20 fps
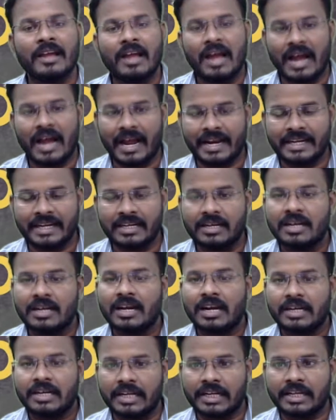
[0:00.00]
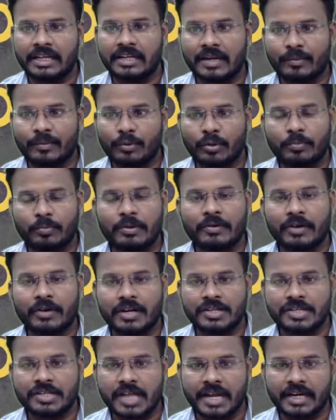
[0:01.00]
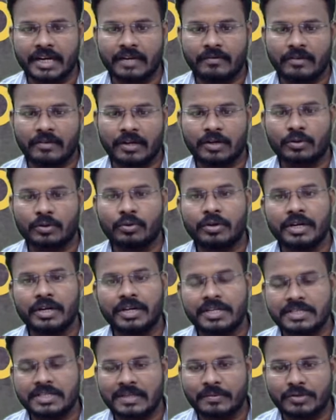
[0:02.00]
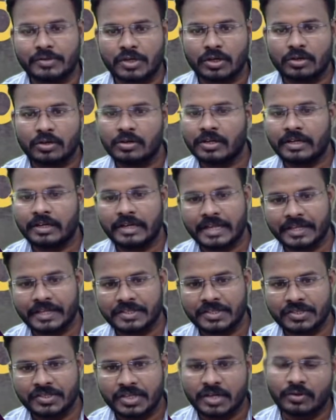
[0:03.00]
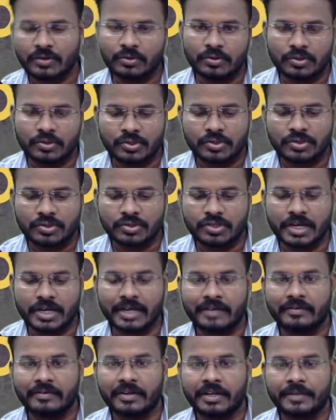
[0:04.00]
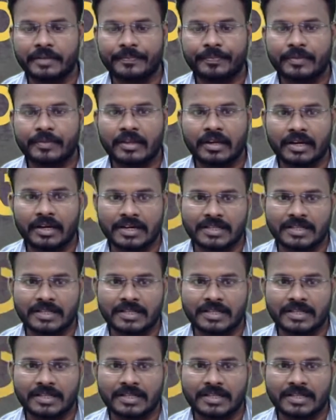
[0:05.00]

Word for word: అండ్ టెలిగ్రామ్ గ్రూప్లో ఎవరైనా జాయిన్ అవ్వాలనుకుంటే డిస్క్రిప్షన్లో నేను లింక్స్ ఇచ్చాను జాయిన్ అవ్వండి లెట్